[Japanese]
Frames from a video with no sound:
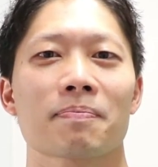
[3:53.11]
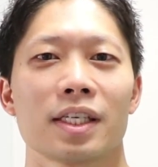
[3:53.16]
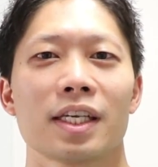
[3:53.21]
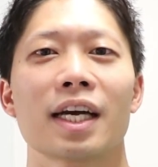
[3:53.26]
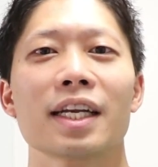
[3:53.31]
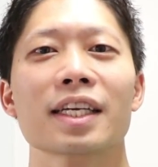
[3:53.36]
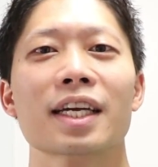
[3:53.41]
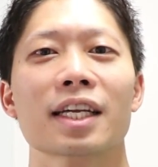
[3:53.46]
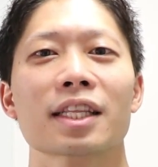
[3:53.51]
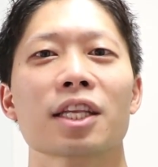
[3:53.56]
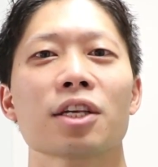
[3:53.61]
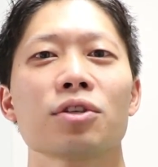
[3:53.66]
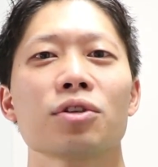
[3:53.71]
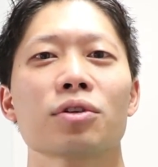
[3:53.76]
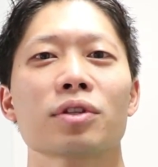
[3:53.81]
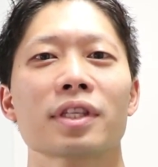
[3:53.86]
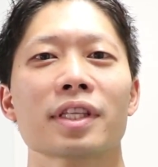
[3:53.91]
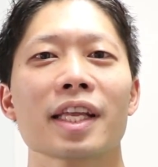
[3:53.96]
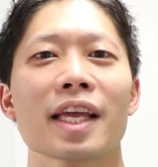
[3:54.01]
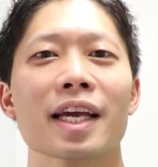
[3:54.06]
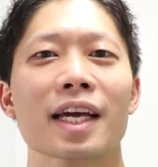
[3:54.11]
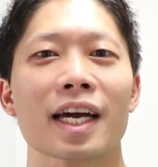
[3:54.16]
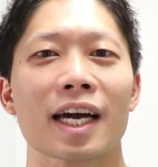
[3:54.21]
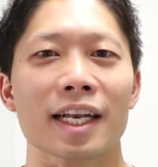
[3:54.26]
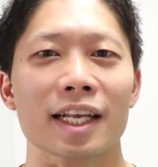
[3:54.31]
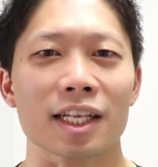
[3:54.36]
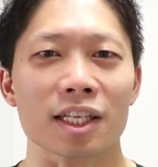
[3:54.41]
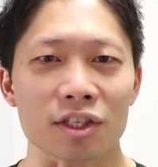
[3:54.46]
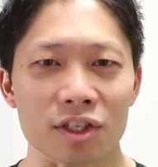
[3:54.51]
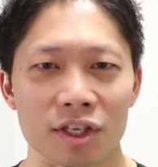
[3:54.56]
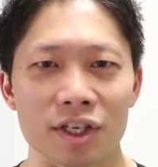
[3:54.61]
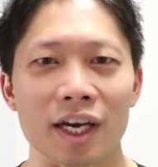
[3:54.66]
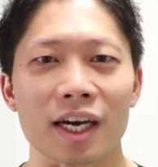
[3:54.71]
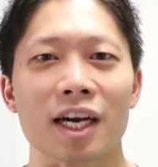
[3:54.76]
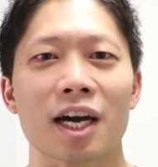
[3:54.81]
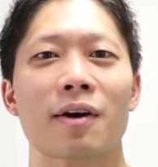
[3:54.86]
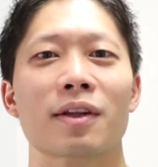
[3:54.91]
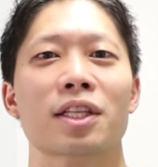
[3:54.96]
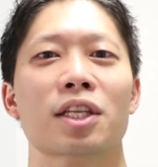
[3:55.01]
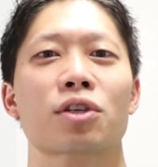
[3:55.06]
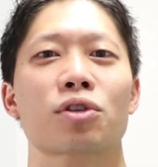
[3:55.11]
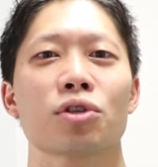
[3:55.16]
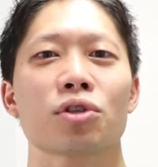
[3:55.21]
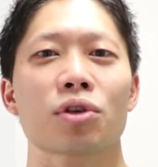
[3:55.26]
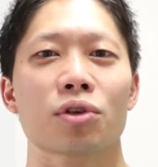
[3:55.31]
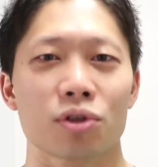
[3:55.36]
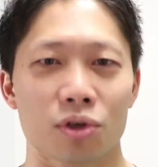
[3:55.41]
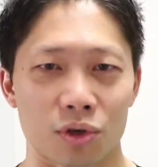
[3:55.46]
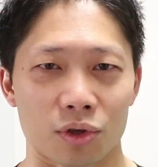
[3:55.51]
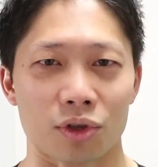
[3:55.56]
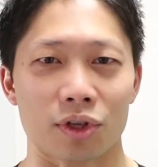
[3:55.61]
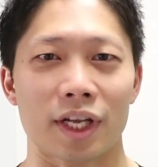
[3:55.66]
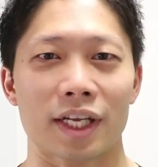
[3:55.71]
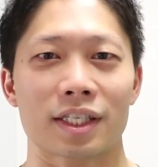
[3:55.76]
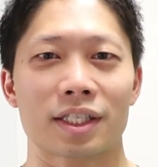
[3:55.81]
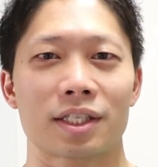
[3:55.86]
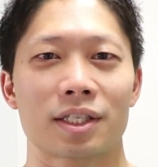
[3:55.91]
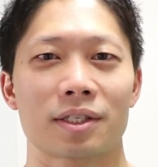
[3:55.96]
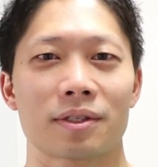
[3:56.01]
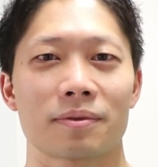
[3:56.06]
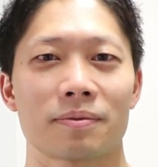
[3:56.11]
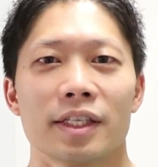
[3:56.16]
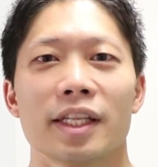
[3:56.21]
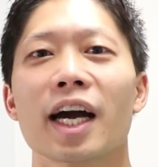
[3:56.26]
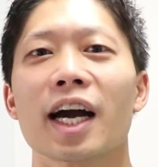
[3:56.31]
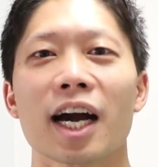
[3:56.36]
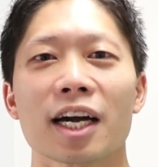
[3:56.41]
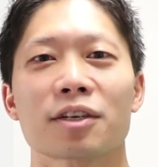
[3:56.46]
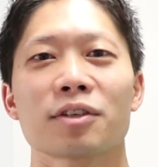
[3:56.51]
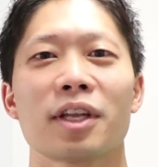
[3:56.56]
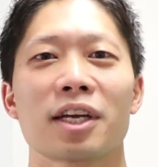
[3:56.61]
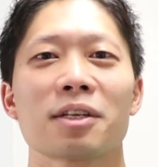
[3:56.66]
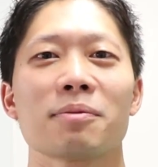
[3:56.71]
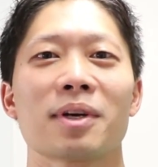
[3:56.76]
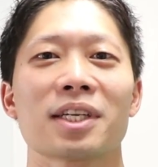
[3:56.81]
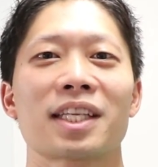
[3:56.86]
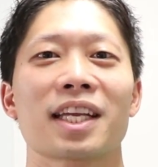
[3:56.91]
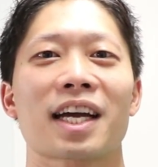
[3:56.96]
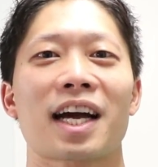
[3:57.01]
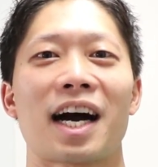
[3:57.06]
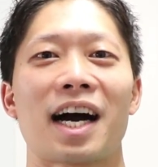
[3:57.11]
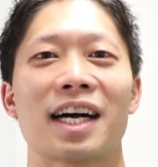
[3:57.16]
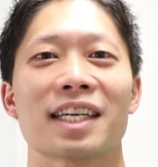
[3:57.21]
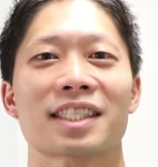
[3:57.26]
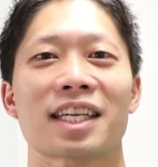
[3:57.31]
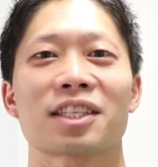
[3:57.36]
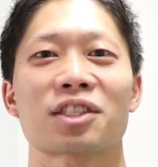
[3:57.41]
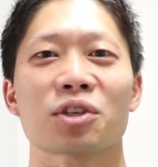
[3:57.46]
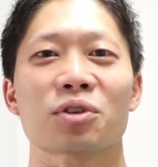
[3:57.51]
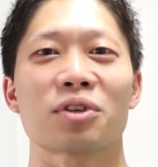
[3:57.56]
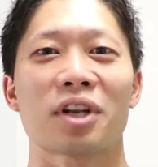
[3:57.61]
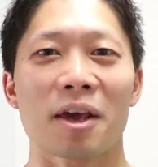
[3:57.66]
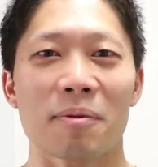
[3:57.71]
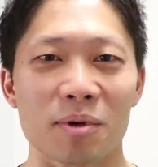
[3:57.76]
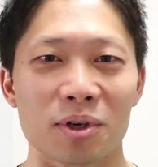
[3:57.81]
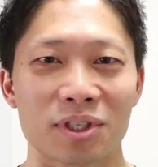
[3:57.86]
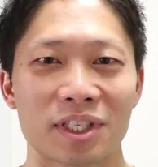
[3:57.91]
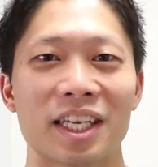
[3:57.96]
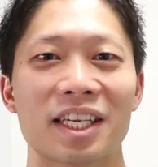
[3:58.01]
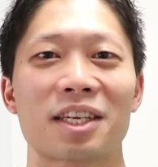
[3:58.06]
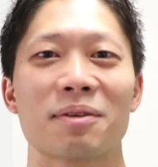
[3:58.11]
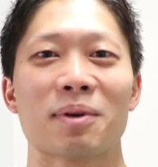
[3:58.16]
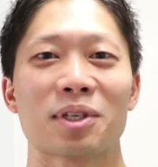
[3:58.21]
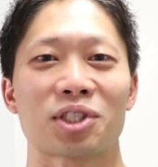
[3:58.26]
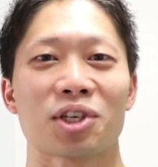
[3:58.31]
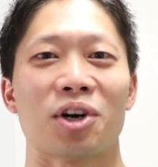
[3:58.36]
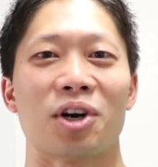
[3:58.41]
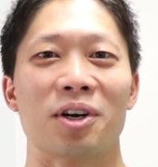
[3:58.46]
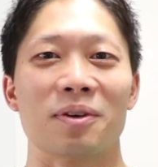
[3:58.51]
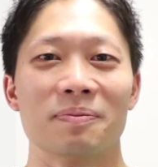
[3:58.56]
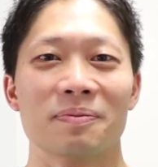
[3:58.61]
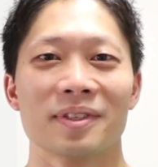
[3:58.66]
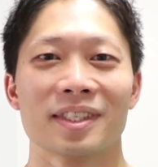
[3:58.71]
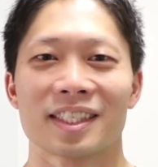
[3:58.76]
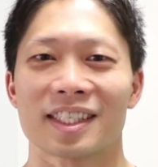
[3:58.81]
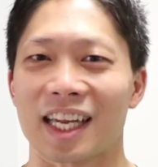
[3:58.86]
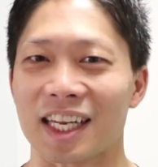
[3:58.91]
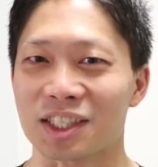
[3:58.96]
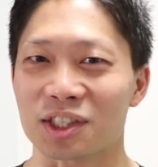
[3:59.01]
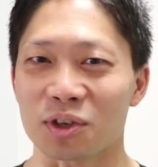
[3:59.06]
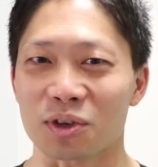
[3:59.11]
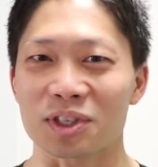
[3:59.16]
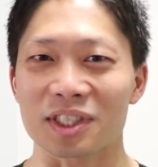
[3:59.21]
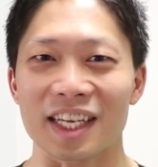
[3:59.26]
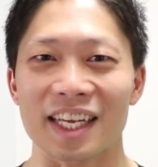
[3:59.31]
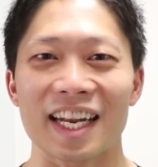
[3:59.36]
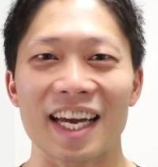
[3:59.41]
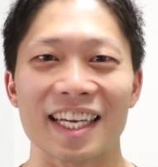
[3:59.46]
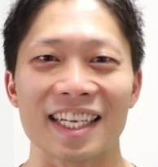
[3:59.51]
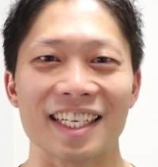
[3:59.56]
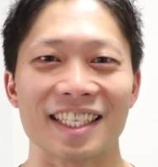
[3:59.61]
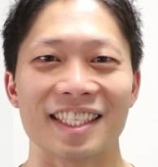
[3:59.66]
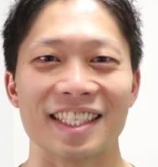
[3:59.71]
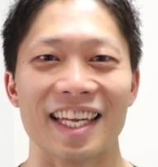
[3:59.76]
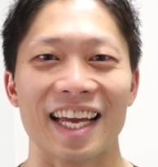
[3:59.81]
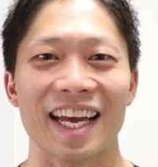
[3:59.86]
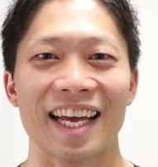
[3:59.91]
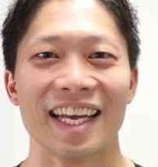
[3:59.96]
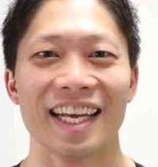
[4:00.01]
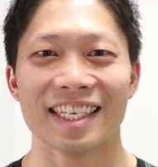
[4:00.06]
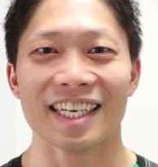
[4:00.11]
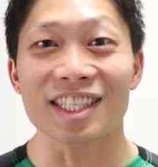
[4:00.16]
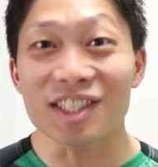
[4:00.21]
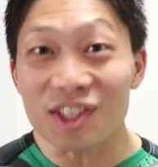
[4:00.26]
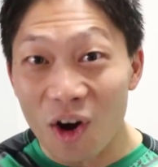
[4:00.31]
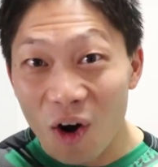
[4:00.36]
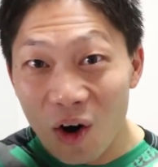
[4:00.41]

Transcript: やり方によって体つきが変わってくるということです長くなりましたが早速レビューしていきましょう早速じゃないですねレッツ